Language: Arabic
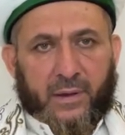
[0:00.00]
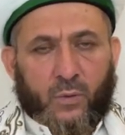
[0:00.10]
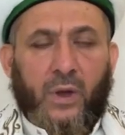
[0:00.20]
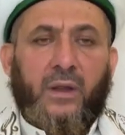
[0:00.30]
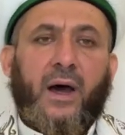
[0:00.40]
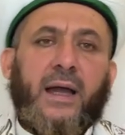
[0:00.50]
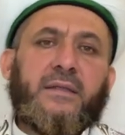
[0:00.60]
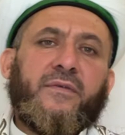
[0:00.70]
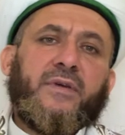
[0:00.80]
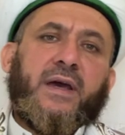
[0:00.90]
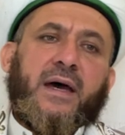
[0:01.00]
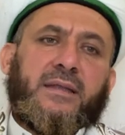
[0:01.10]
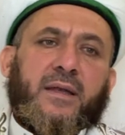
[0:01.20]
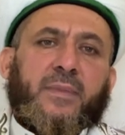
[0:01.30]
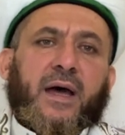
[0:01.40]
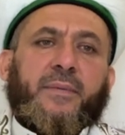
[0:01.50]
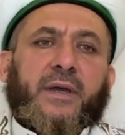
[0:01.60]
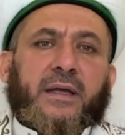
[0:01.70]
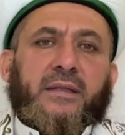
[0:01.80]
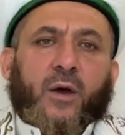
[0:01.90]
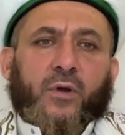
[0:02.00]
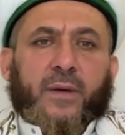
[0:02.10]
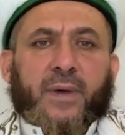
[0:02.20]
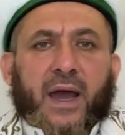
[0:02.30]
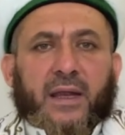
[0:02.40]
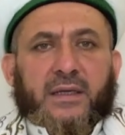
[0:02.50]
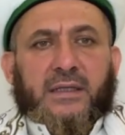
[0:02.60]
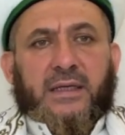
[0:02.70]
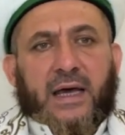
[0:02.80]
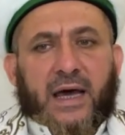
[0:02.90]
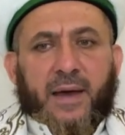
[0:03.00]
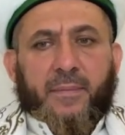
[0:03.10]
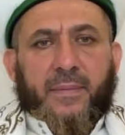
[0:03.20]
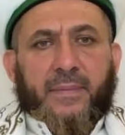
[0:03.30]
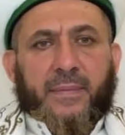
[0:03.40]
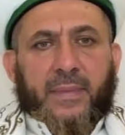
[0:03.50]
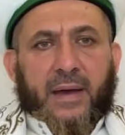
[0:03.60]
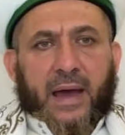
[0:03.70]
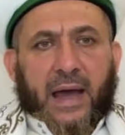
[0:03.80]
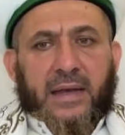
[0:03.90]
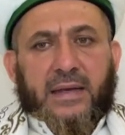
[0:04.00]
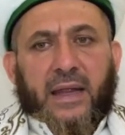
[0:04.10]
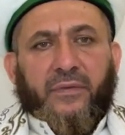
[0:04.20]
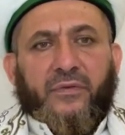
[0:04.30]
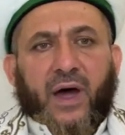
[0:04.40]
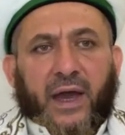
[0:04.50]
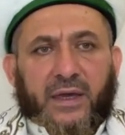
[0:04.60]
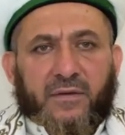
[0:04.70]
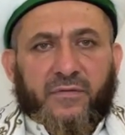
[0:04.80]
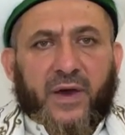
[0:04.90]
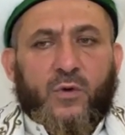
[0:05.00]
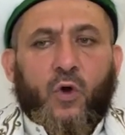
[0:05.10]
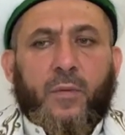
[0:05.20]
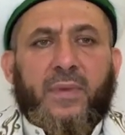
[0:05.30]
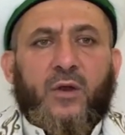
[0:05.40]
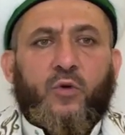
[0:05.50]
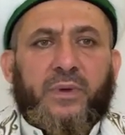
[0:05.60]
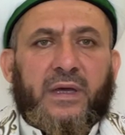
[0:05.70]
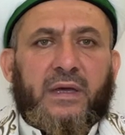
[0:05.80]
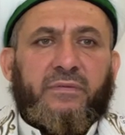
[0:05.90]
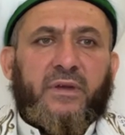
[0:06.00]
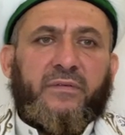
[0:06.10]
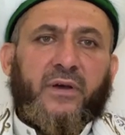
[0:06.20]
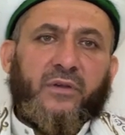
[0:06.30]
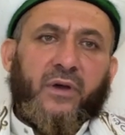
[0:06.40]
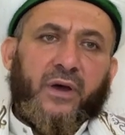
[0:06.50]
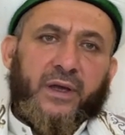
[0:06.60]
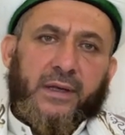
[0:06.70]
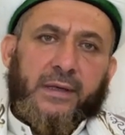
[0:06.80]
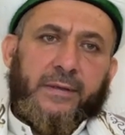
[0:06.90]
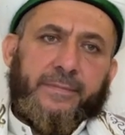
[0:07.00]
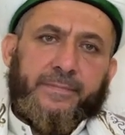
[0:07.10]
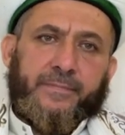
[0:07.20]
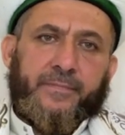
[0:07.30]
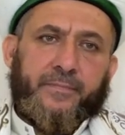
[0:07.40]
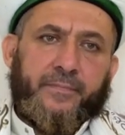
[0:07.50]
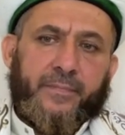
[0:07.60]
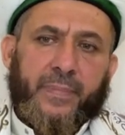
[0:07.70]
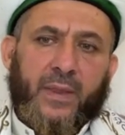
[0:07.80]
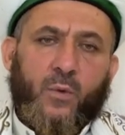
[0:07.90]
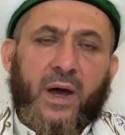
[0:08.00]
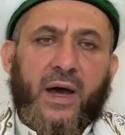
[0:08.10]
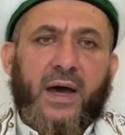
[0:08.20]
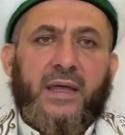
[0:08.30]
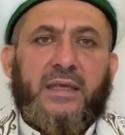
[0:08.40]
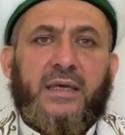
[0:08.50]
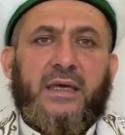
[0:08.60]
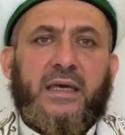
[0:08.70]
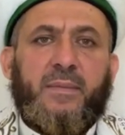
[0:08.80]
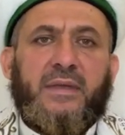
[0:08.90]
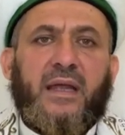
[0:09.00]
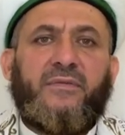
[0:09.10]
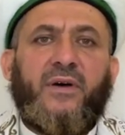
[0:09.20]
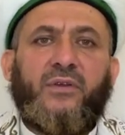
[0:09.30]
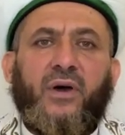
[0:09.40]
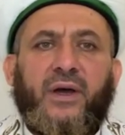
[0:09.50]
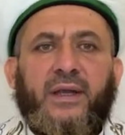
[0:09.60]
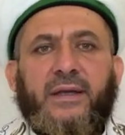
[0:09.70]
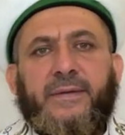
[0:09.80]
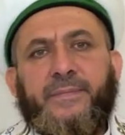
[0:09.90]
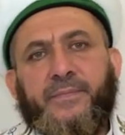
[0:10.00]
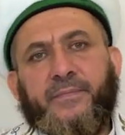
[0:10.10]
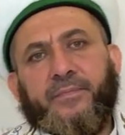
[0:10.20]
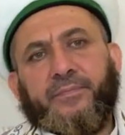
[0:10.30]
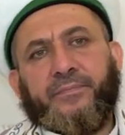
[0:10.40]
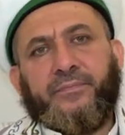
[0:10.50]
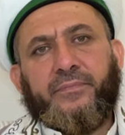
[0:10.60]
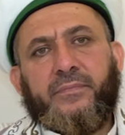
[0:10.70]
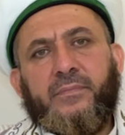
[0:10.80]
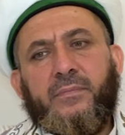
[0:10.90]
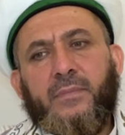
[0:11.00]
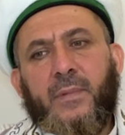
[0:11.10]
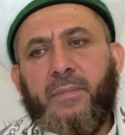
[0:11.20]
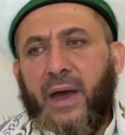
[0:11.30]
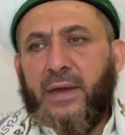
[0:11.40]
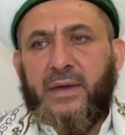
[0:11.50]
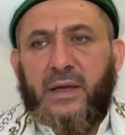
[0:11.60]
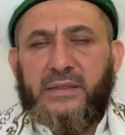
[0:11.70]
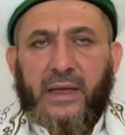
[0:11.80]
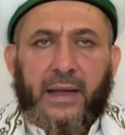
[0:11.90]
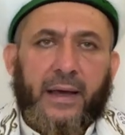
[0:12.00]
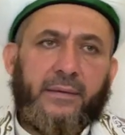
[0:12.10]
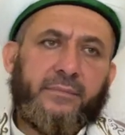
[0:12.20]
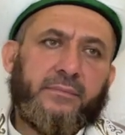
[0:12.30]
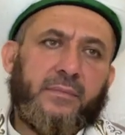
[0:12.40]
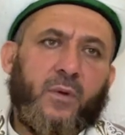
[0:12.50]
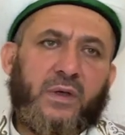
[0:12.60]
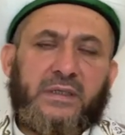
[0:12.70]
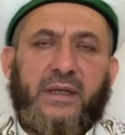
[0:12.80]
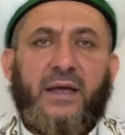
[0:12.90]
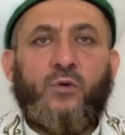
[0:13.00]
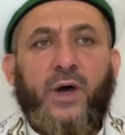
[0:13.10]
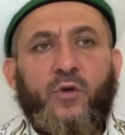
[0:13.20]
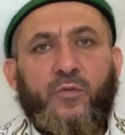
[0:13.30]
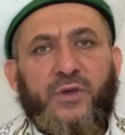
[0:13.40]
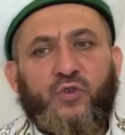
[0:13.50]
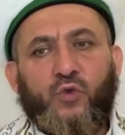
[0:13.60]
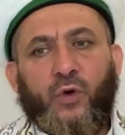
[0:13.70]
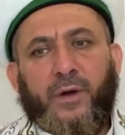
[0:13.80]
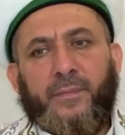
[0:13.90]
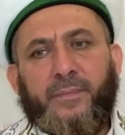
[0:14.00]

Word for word: والقاعدة في هذا الباب عند علماء الإسلام أن الضعيف يعمل به في الفضائل وهذه من الفضائل ما هي صلاة والصلاة خير مشروع